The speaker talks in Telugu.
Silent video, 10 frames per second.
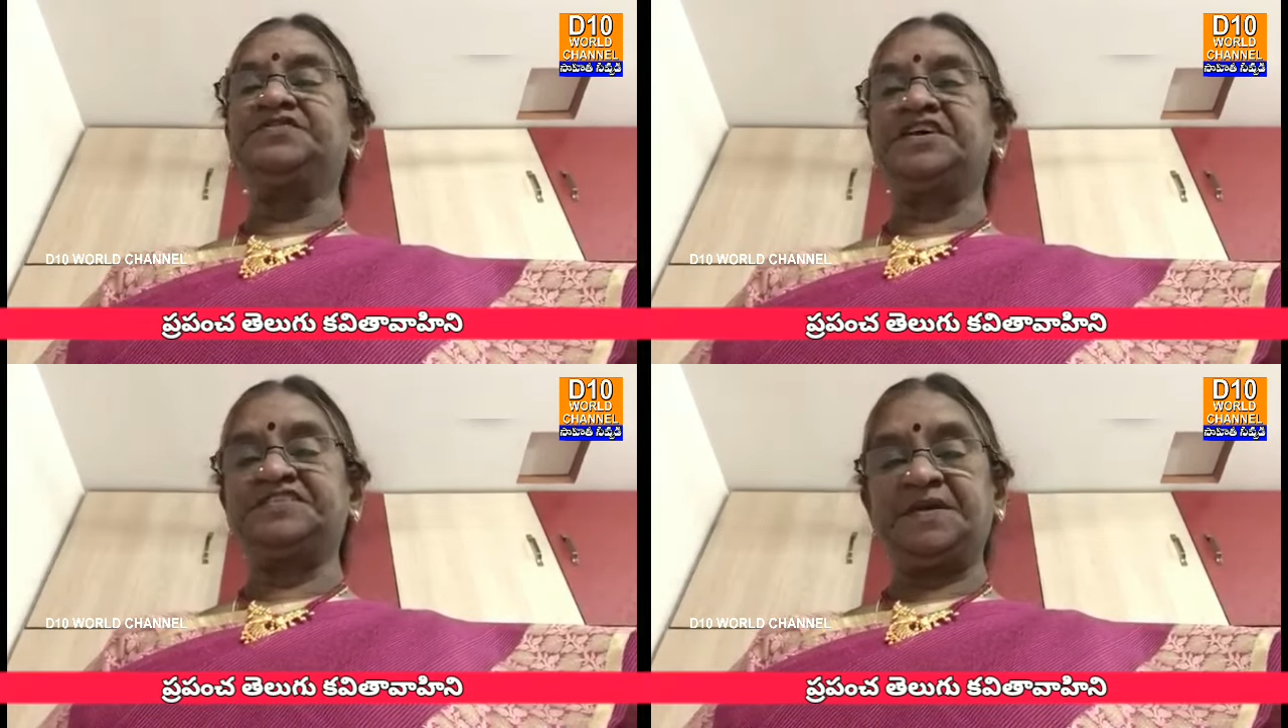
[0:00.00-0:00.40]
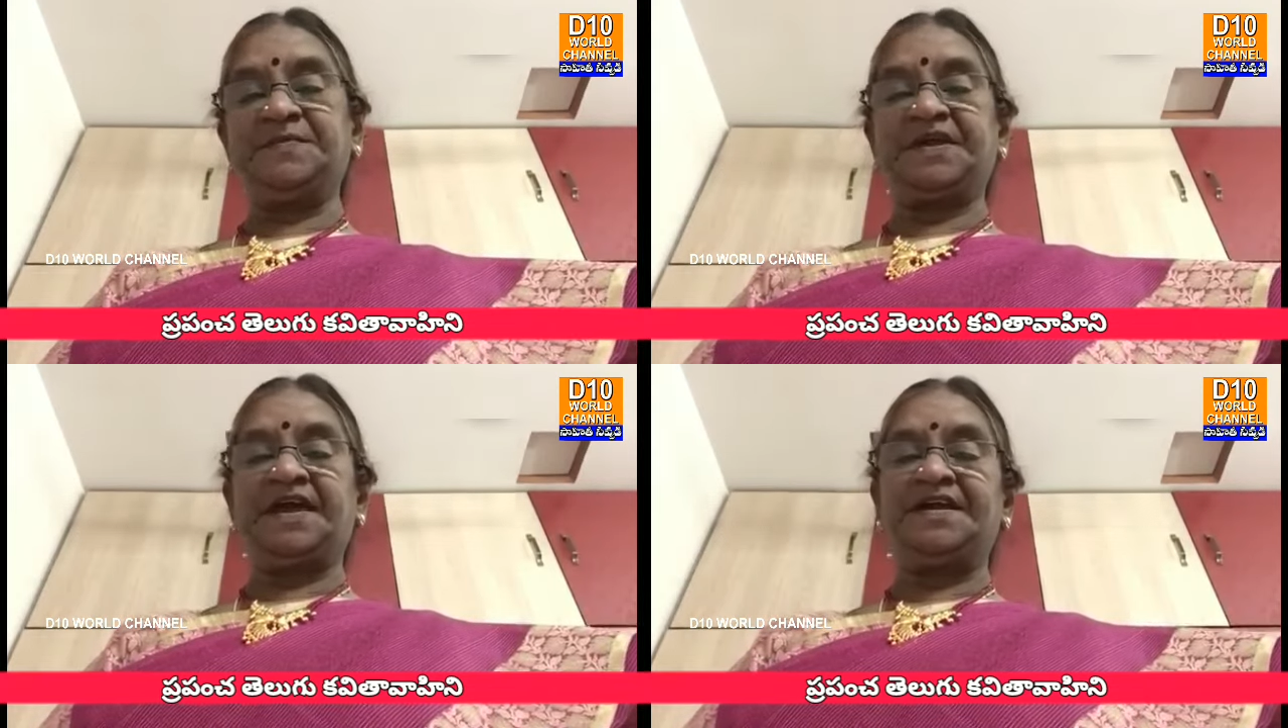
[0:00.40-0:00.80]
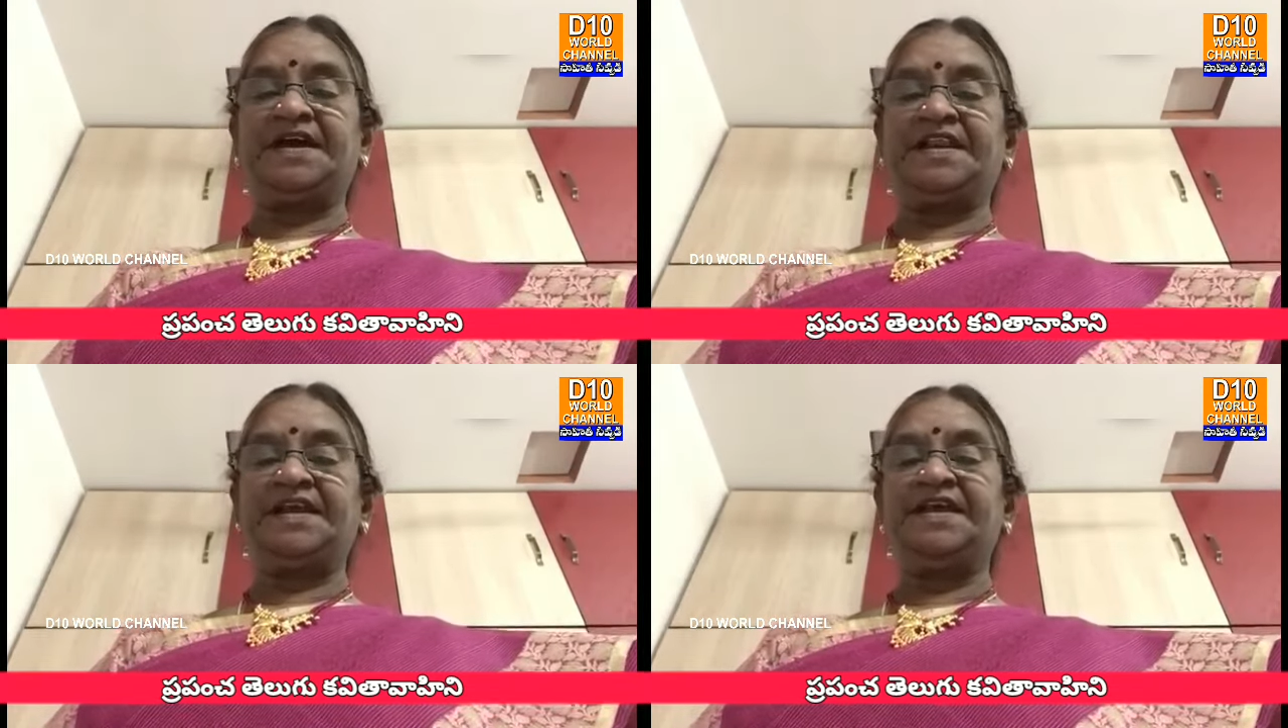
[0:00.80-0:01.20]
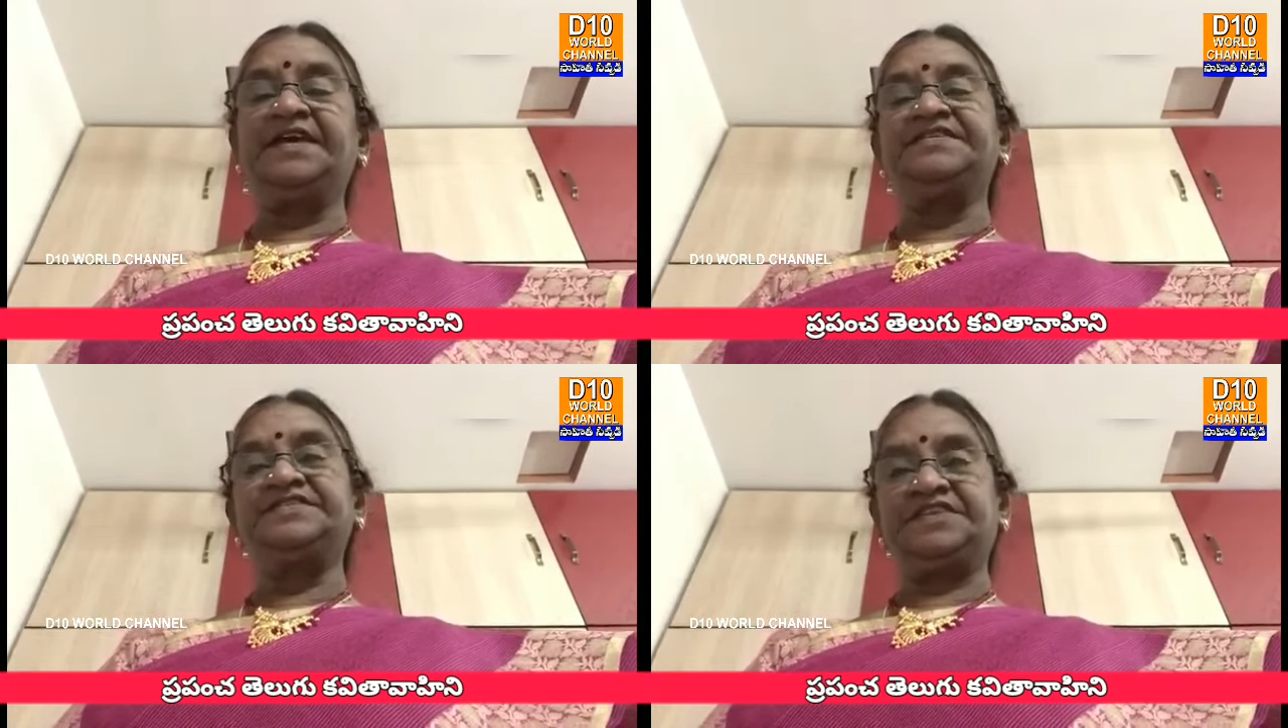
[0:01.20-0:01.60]
చేసే ప్రయాణాలే
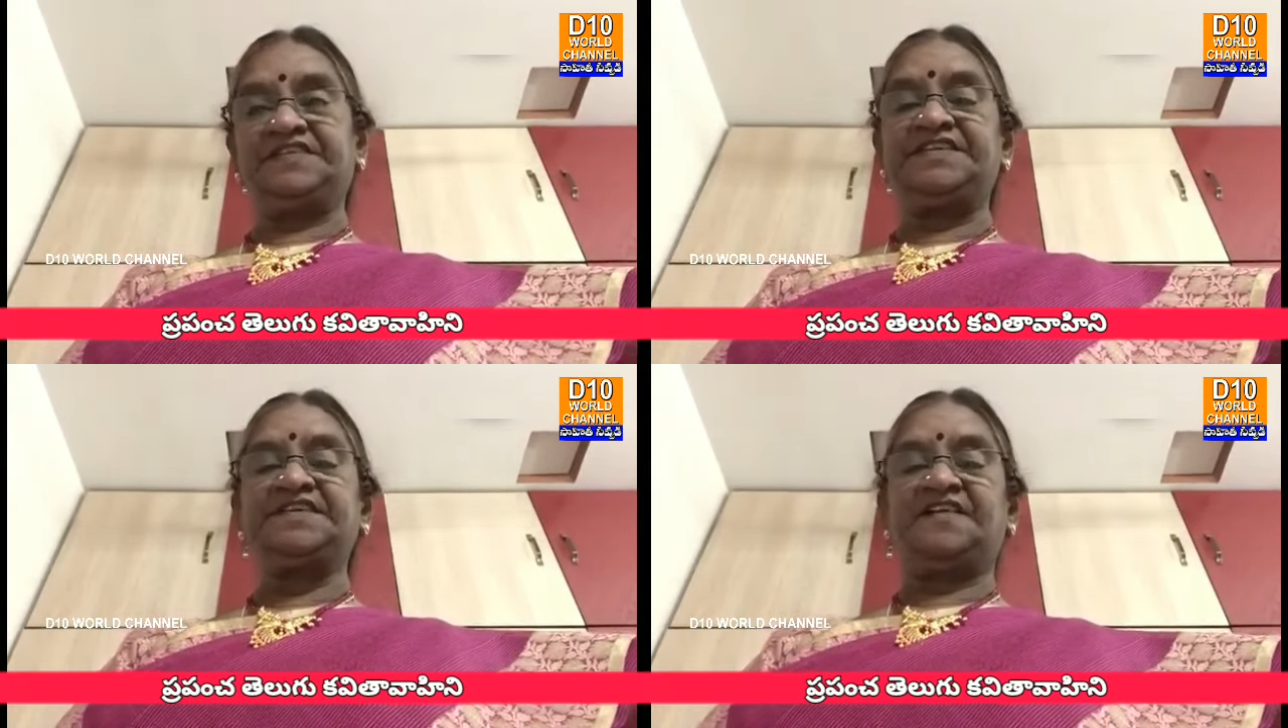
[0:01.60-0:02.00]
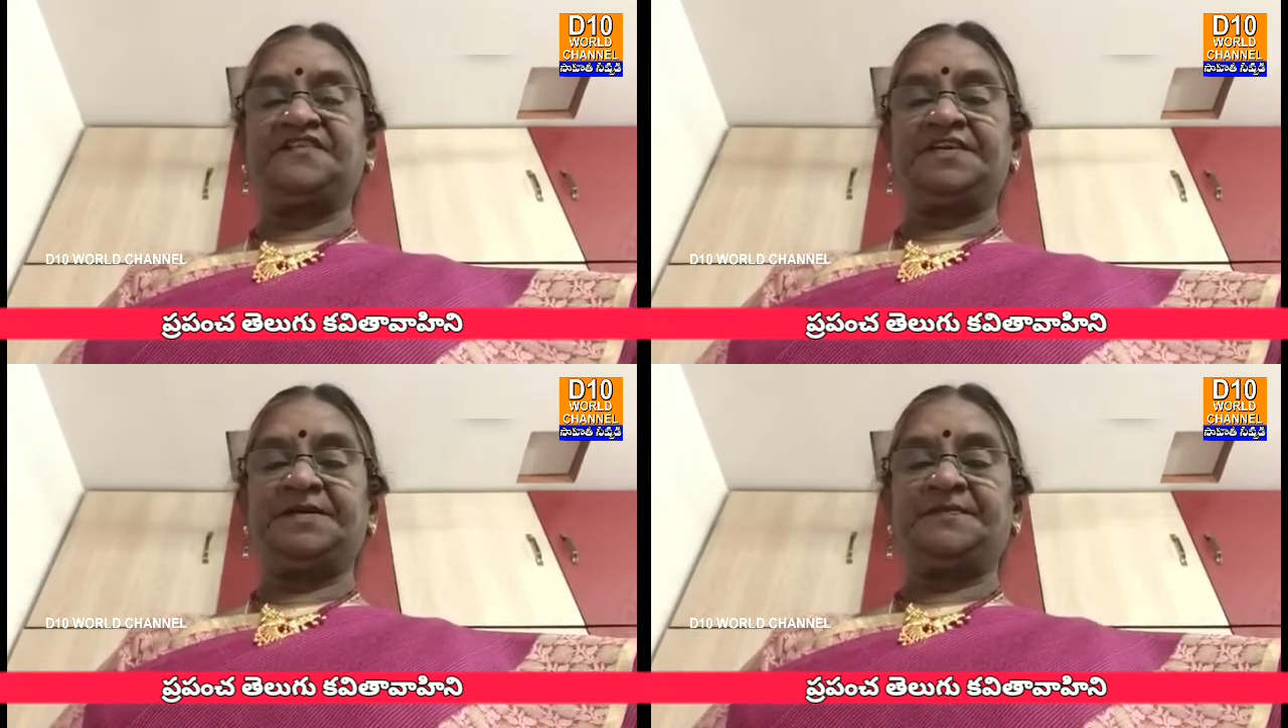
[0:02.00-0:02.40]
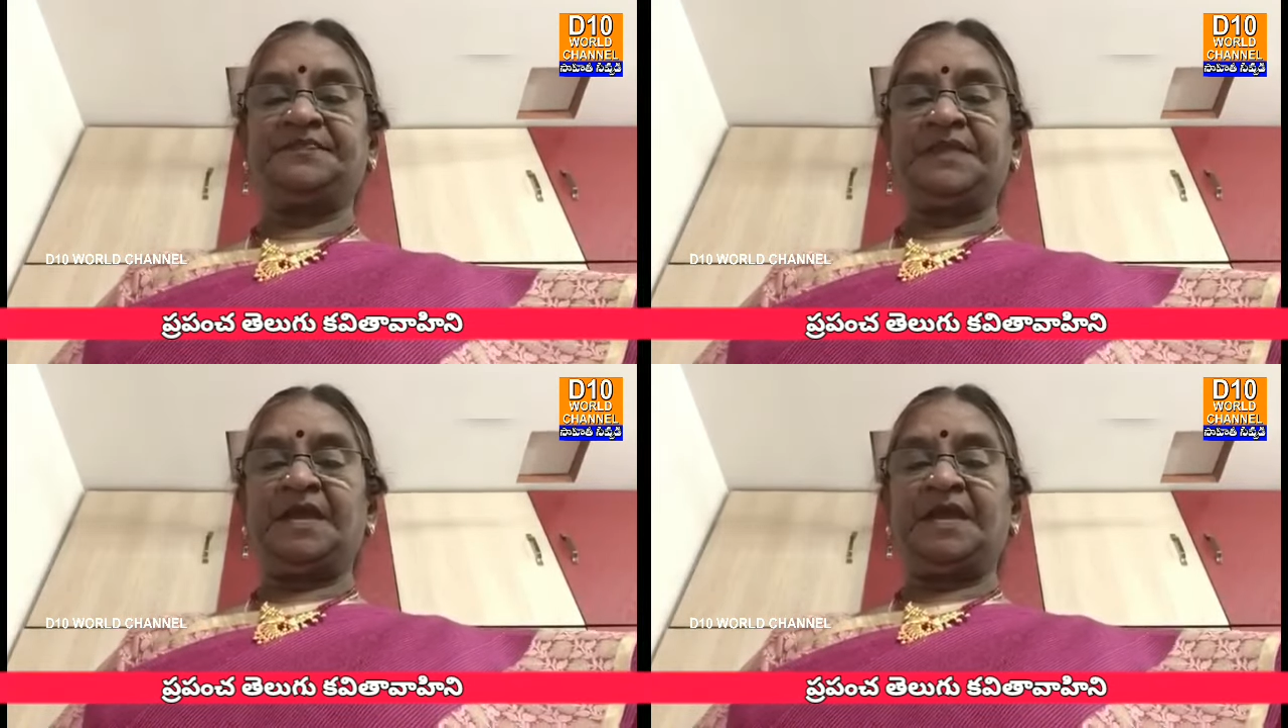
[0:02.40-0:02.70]
జీవన సాఫల్యం